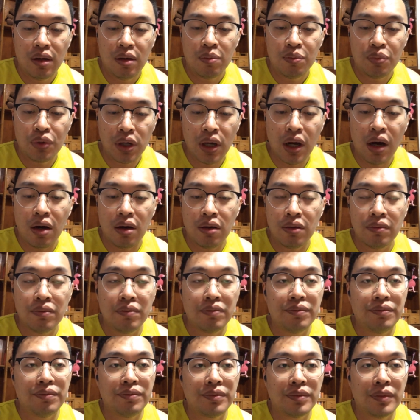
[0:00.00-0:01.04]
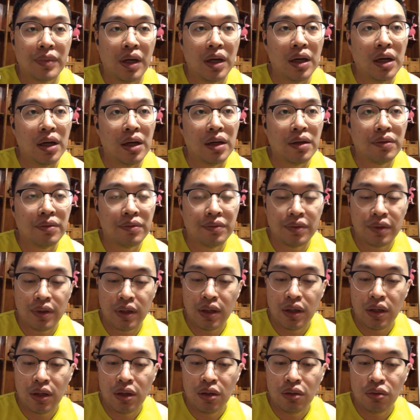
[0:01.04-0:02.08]
不料啊，
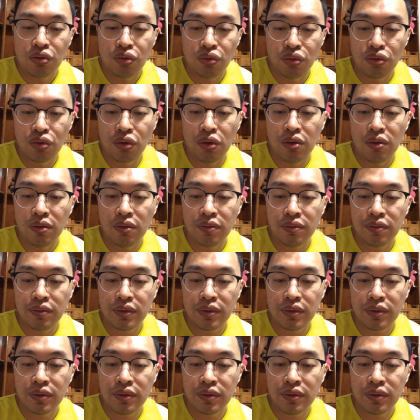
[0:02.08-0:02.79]
途中